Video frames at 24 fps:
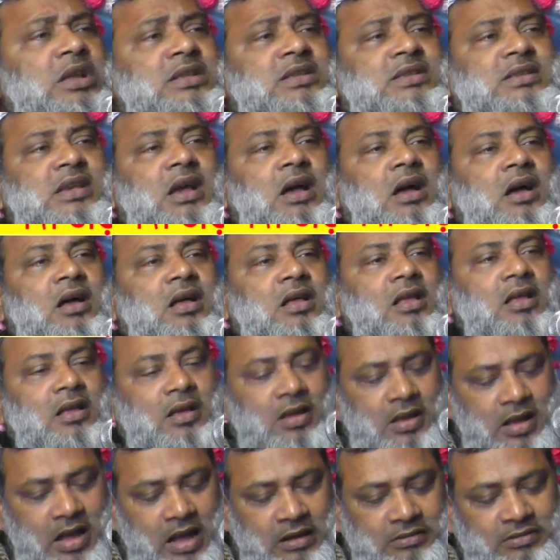ইচ্ছা
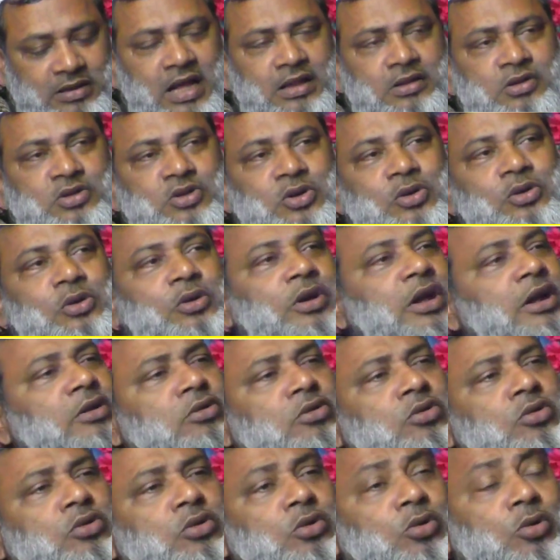তার জন্য
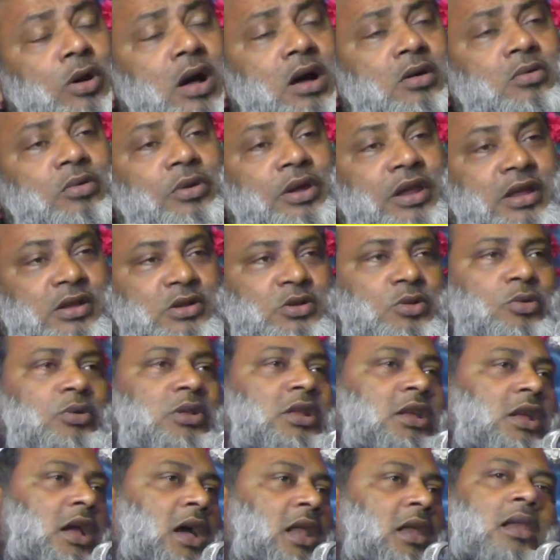একটু দোয়া করে
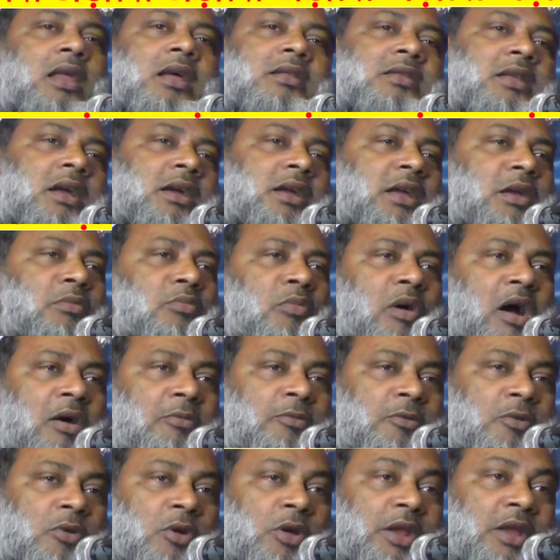যদি আল্লাহ তাকে মাফ
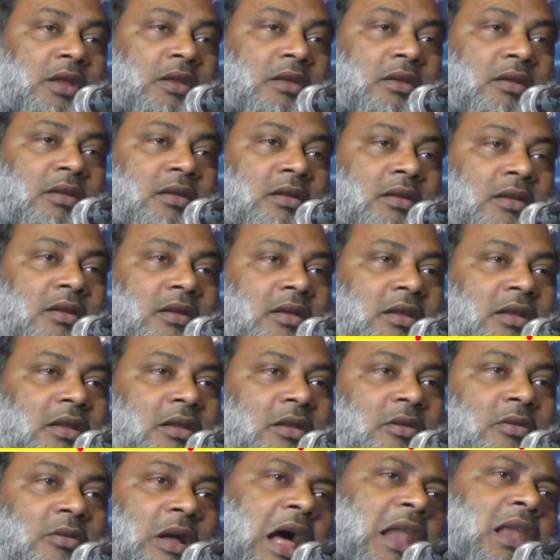করে
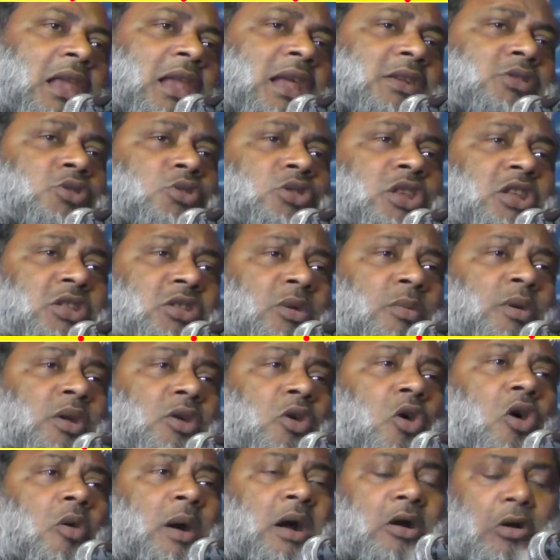আল্লাহ যদি তোমার
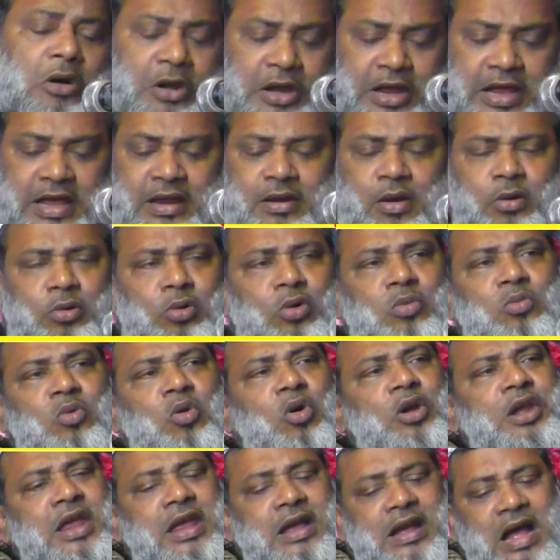ক্ষমা করে এরকম
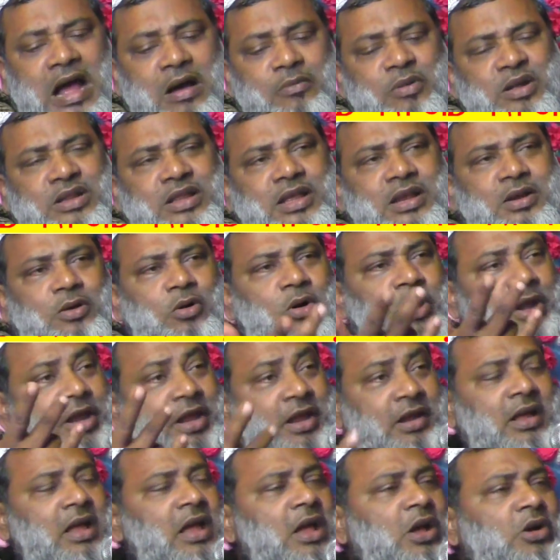অনেক আমাদের ঘরে
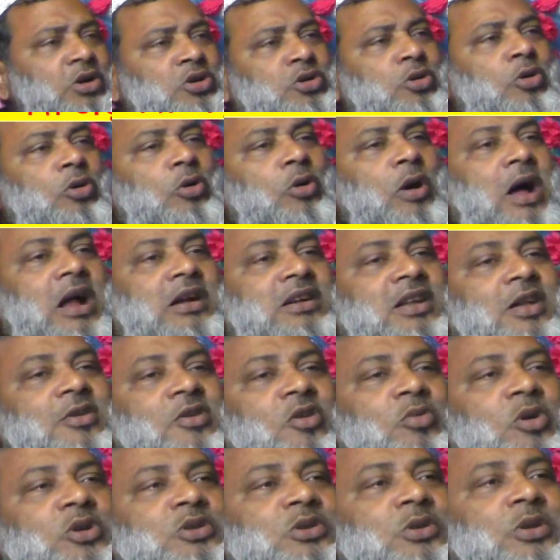ষোলো আঠারো
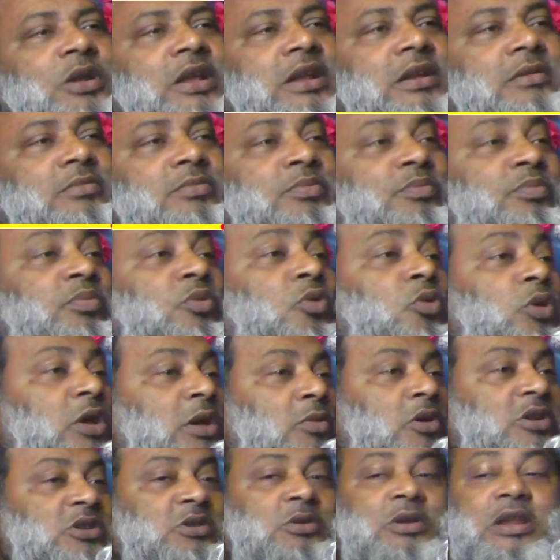বছরের কুড়ি
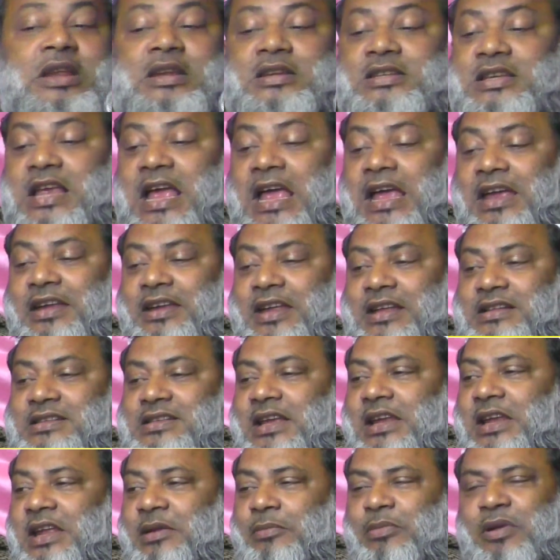বছরের সায়না
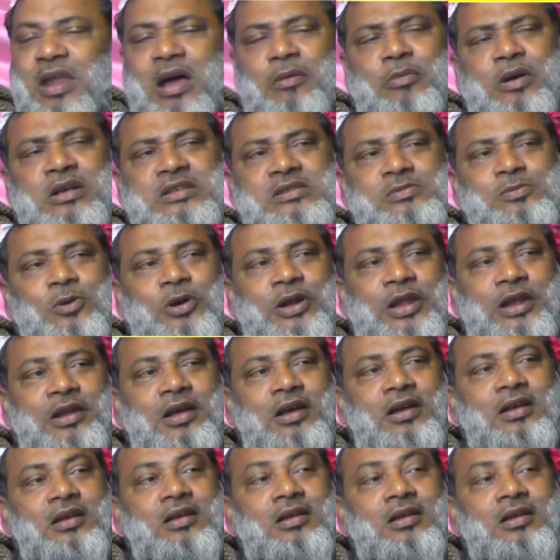ছেলের নামাজ পড়ে না